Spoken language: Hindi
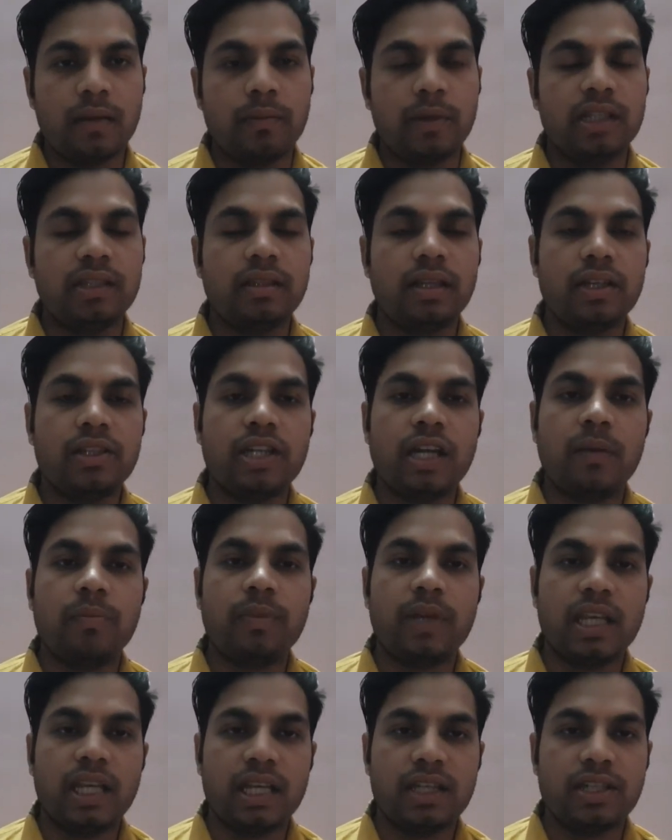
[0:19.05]
मंत्र
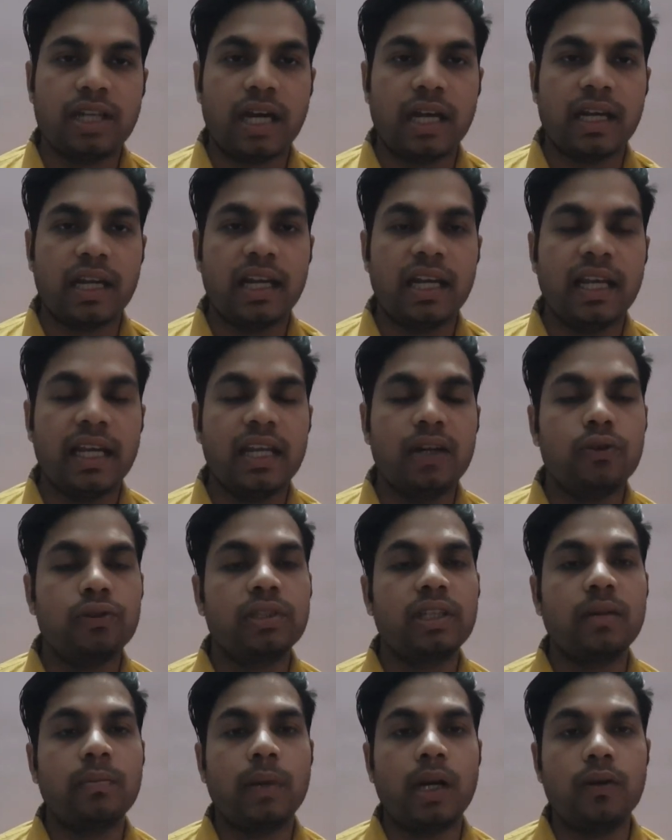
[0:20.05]
जाप किए जा रहे हैं लेकिन
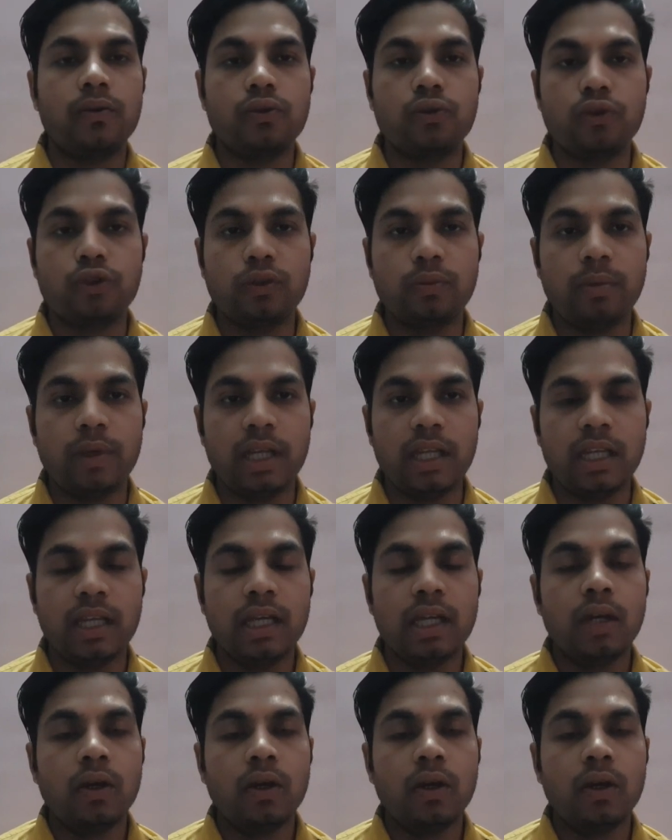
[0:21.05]
उसके बावजूद भी